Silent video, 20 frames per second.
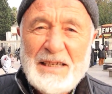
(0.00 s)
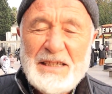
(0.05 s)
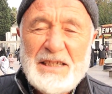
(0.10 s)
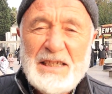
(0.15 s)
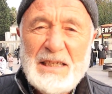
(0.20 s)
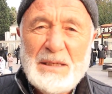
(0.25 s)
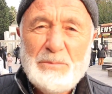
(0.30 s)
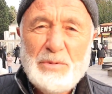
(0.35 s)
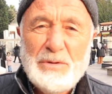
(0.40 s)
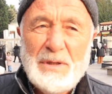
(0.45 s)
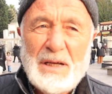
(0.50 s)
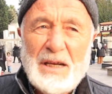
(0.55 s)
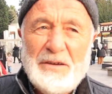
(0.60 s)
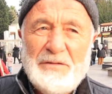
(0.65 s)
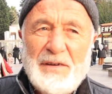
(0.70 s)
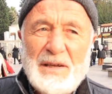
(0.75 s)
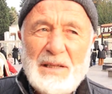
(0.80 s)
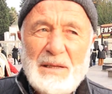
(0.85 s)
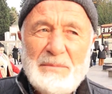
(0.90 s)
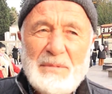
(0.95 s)
Şimdi bunlar
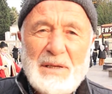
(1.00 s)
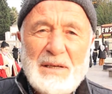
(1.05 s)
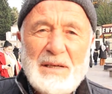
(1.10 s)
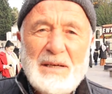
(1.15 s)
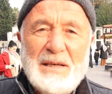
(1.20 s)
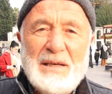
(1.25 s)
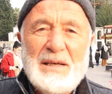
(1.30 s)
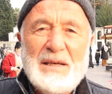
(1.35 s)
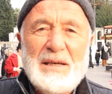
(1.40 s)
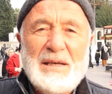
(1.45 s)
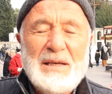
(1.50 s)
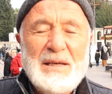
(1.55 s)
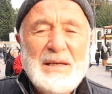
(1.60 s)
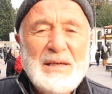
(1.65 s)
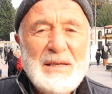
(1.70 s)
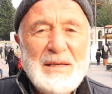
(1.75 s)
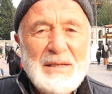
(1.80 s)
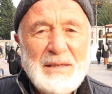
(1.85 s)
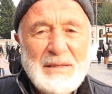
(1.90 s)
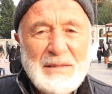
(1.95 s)
efendim
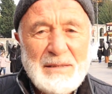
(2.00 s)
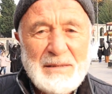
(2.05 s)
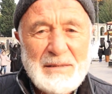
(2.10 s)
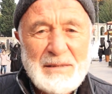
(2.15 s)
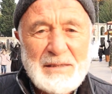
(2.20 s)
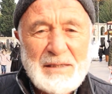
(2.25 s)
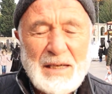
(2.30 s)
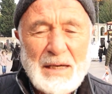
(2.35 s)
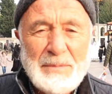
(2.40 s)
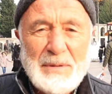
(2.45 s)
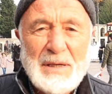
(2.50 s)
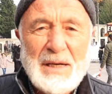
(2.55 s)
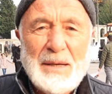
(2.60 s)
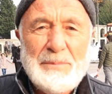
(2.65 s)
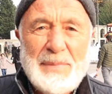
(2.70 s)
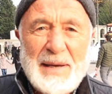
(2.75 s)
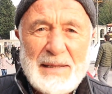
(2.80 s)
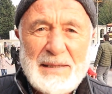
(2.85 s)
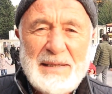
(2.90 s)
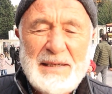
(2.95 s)
e,
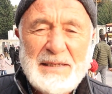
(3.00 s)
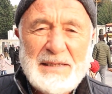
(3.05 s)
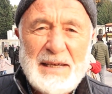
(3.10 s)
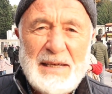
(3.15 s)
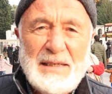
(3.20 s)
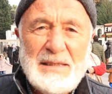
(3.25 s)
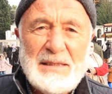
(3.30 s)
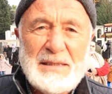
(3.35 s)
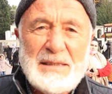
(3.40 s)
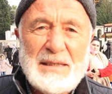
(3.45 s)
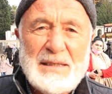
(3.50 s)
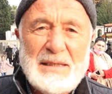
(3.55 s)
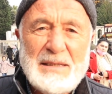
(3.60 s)
sabırla bekleyeceğiz.